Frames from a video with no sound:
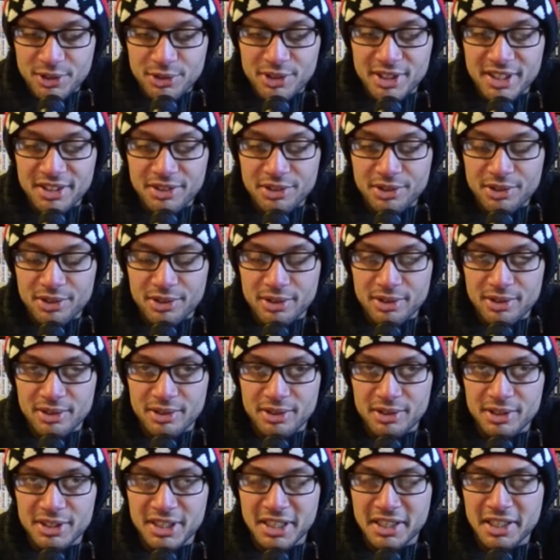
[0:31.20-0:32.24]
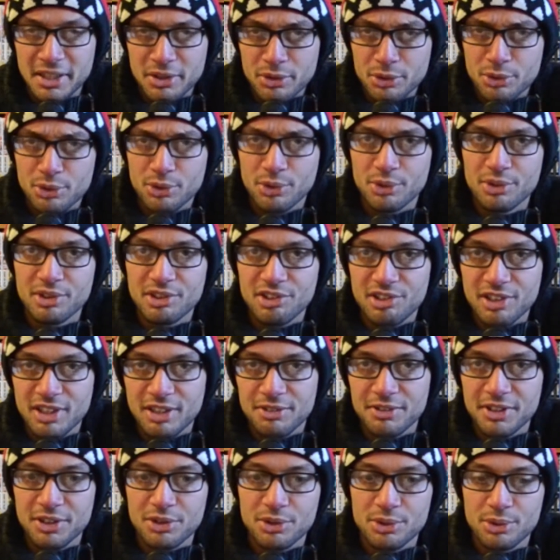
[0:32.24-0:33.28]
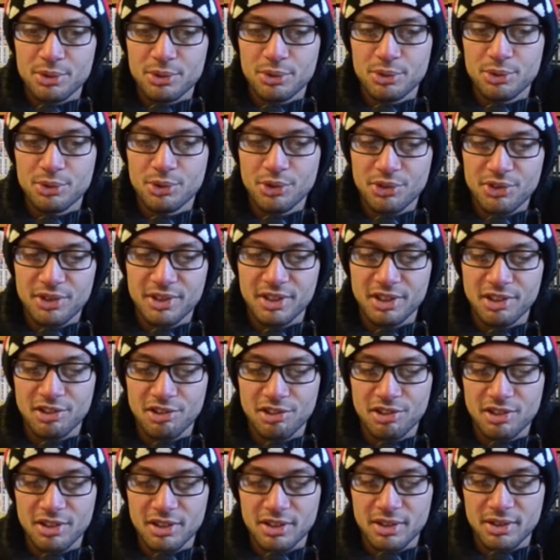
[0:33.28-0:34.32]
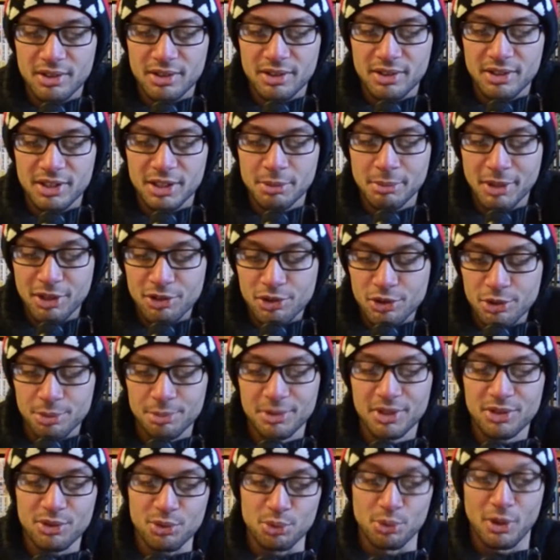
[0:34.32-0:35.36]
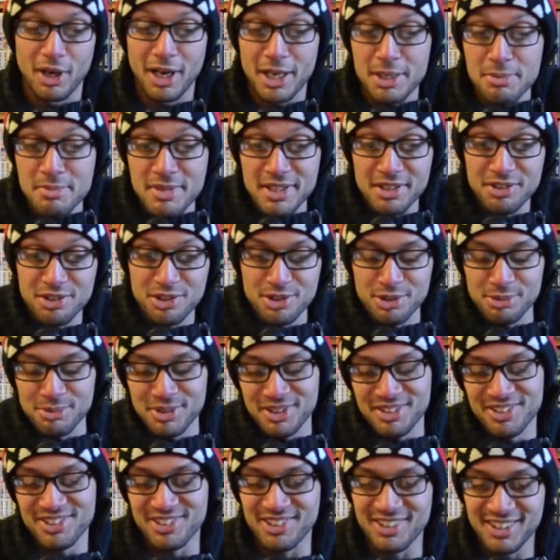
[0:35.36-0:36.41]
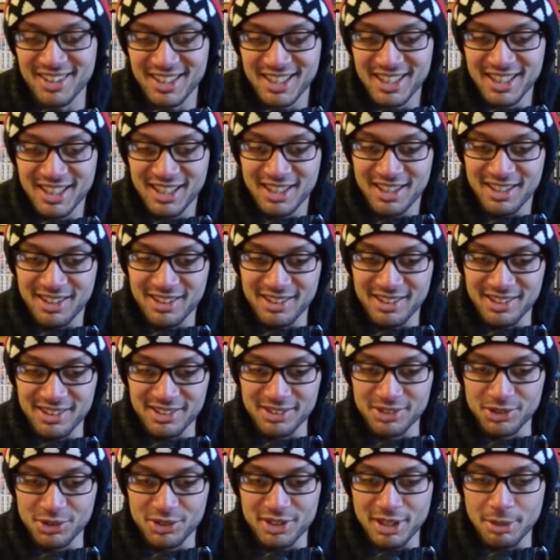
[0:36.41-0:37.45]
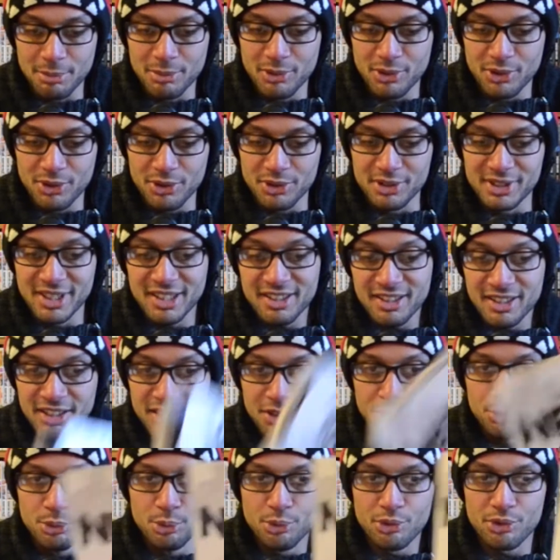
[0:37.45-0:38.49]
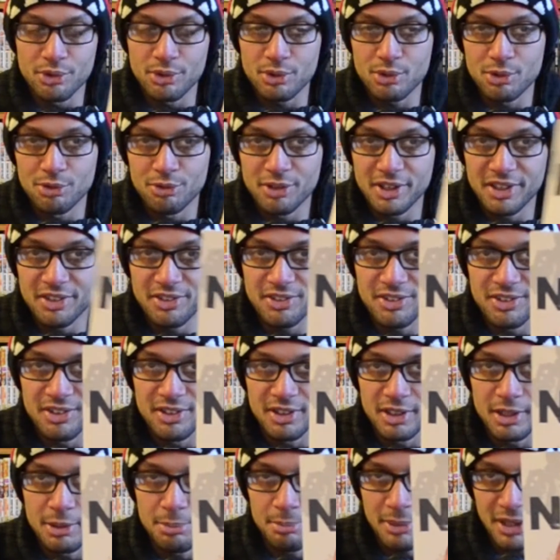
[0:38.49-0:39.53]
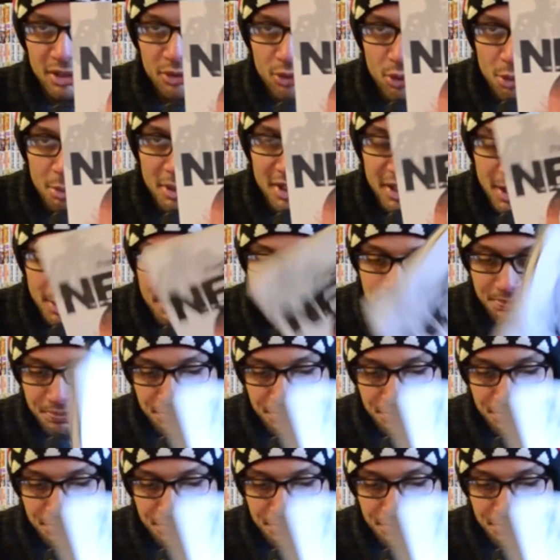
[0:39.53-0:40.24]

connaître euh, il y a quelques temps déjà avec euh, deux séries chez euh, Image Comics ou Image Comics, notamment Nightly News qu'on voit ici et Pax Romana.